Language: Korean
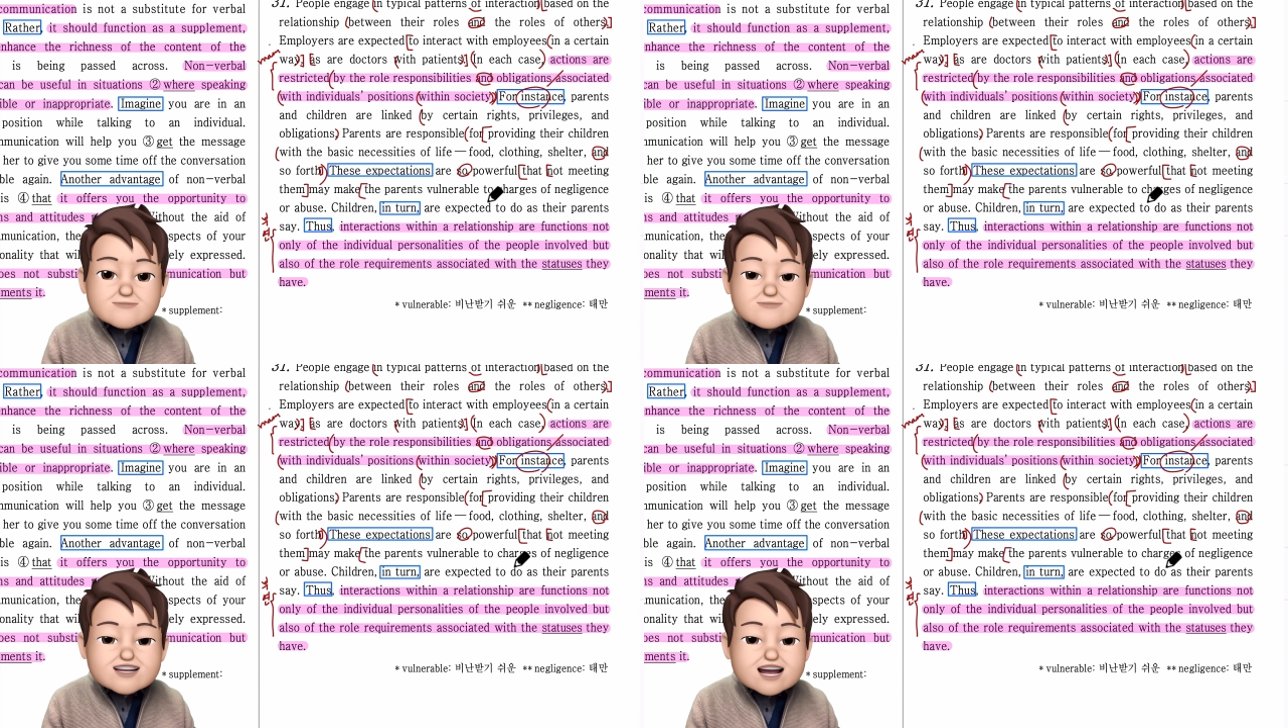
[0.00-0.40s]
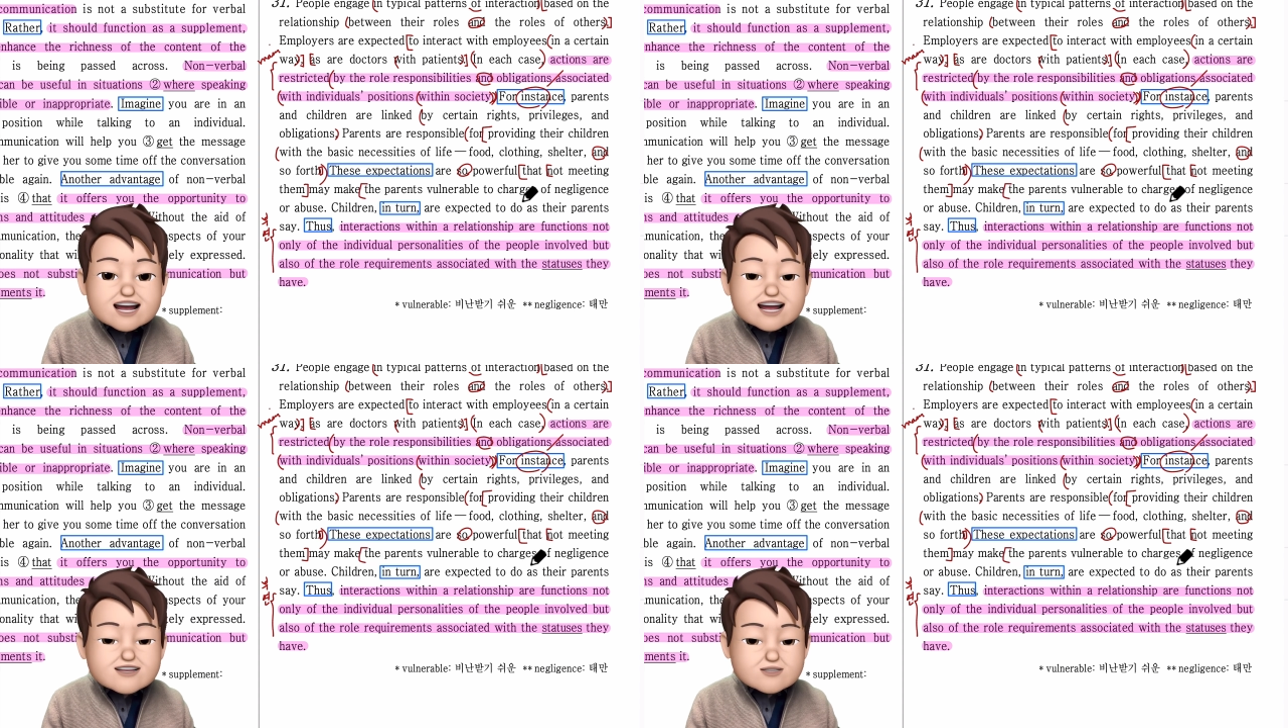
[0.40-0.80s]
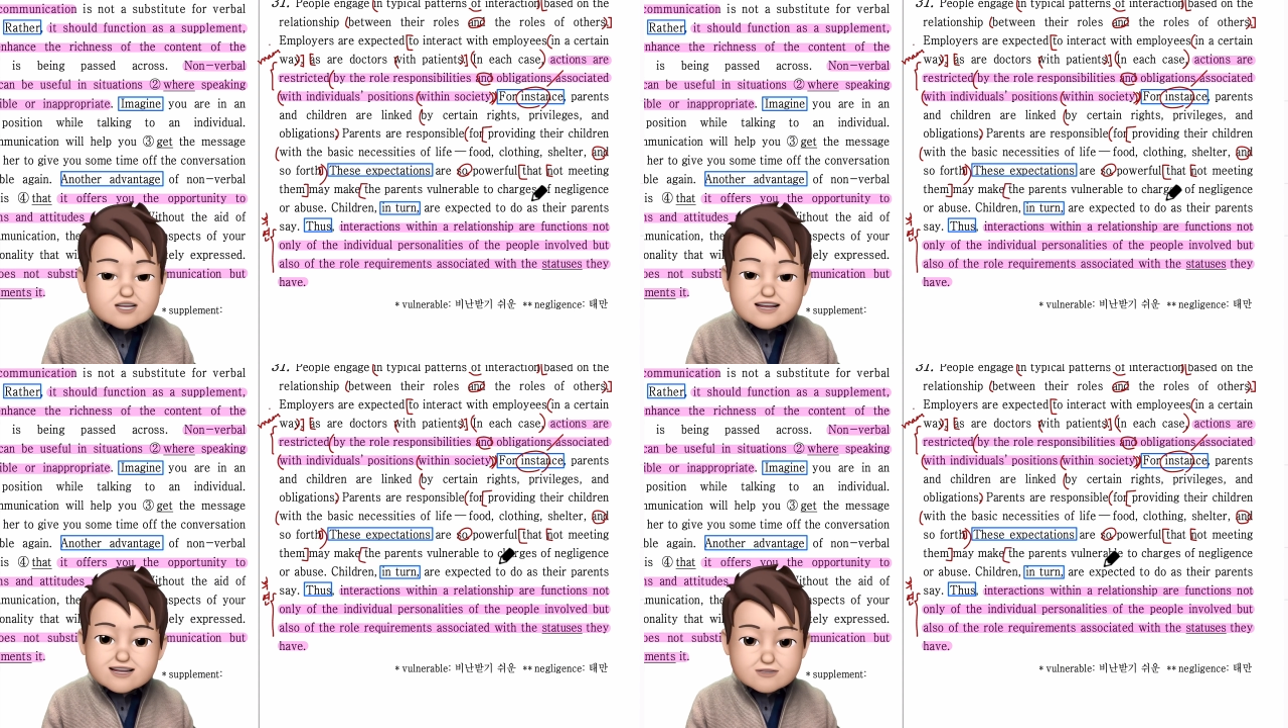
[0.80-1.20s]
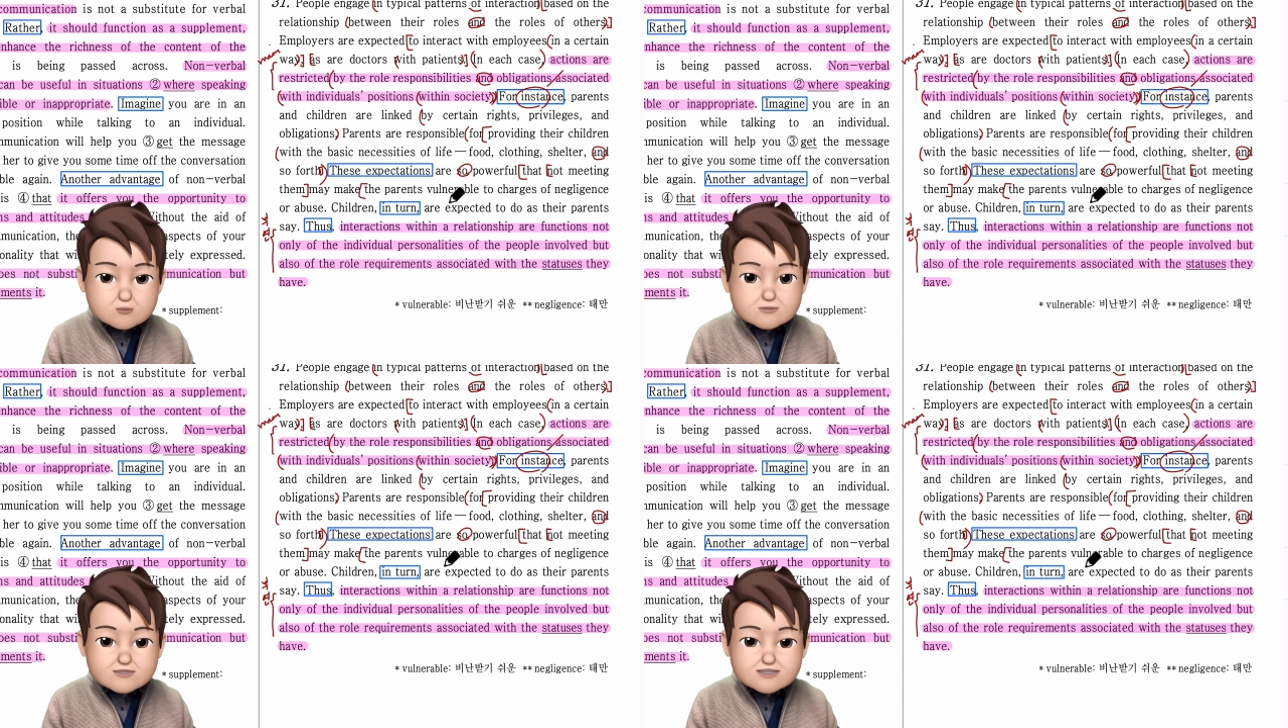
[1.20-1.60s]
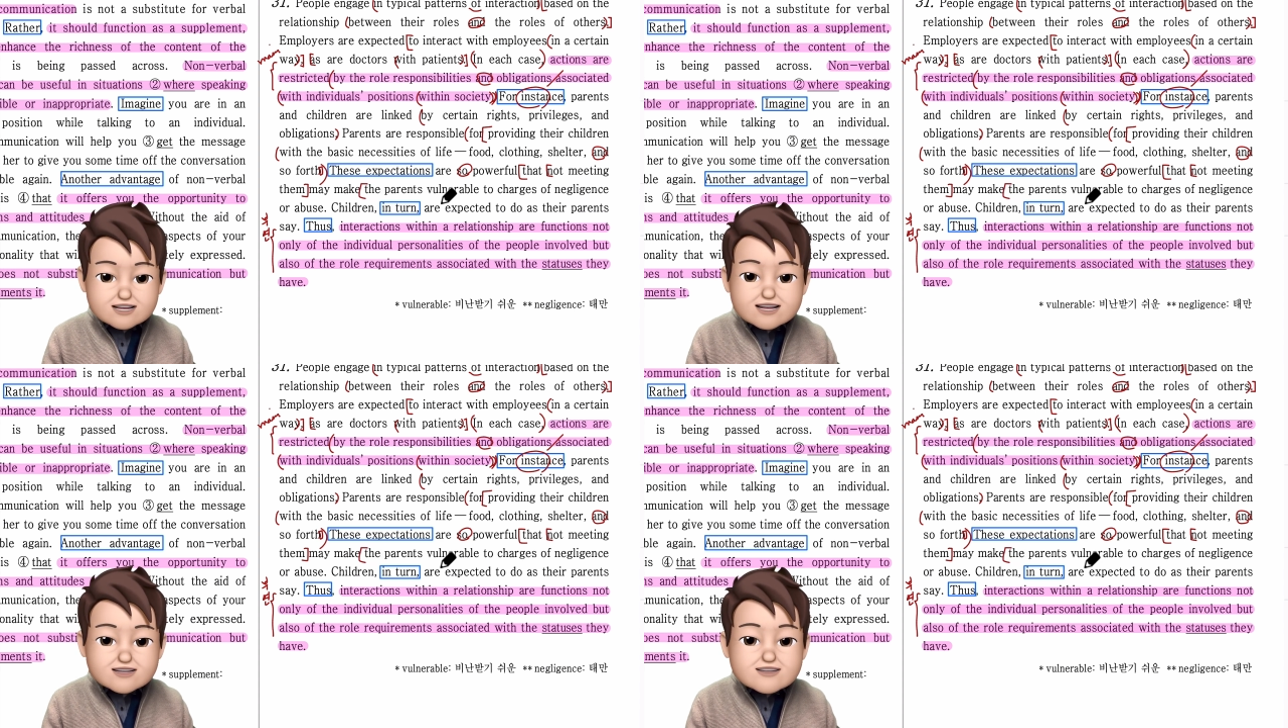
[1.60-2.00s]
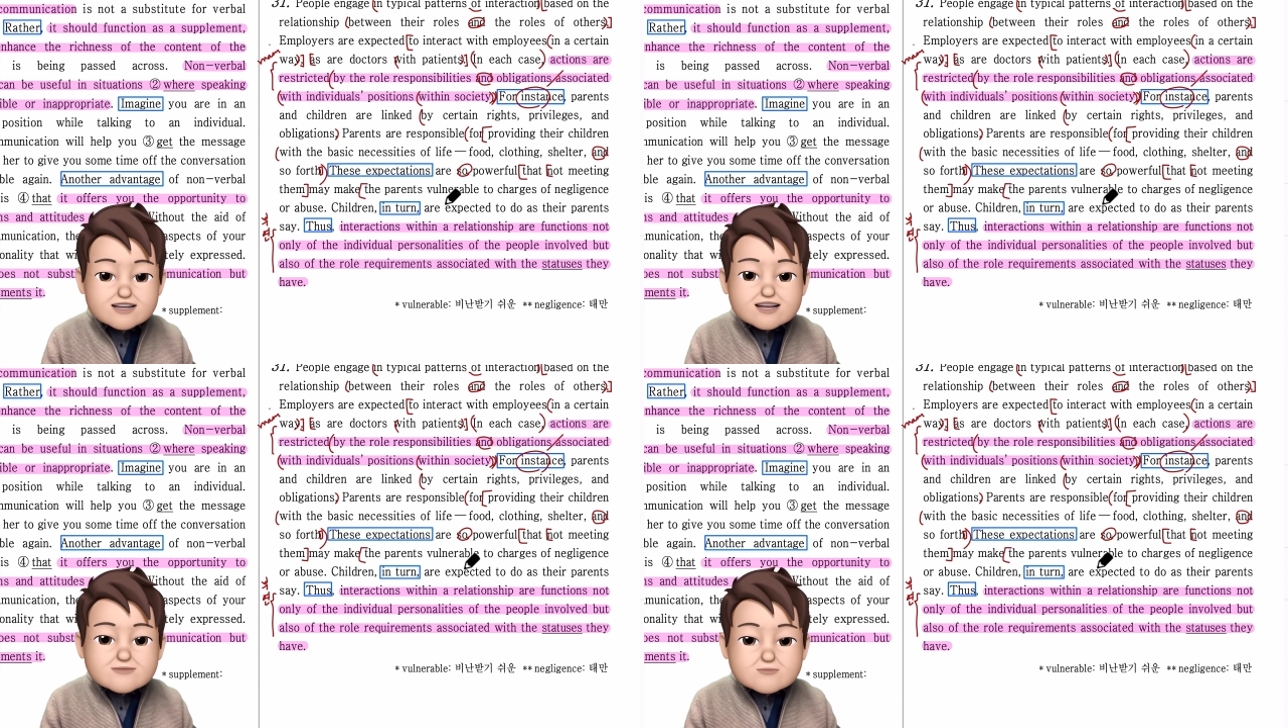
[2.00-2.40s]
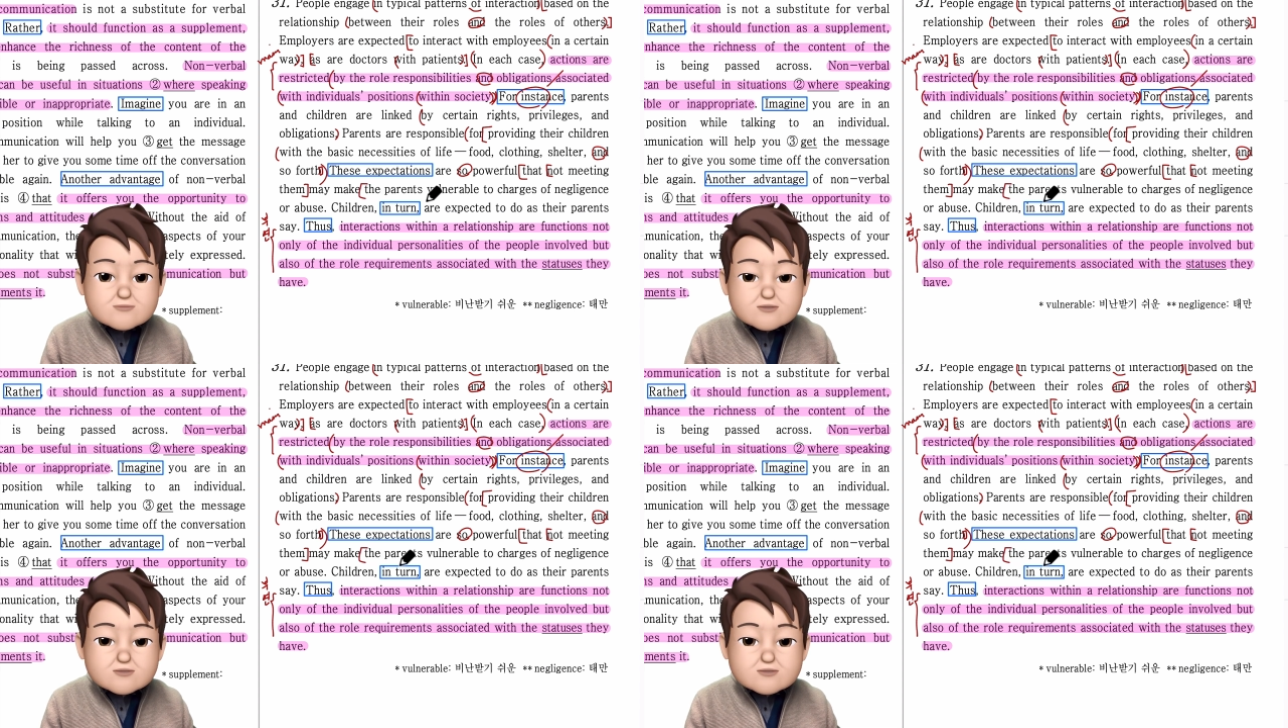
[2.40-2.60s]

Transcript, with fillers: 어떤 비난에 취약하도록 이 얘기는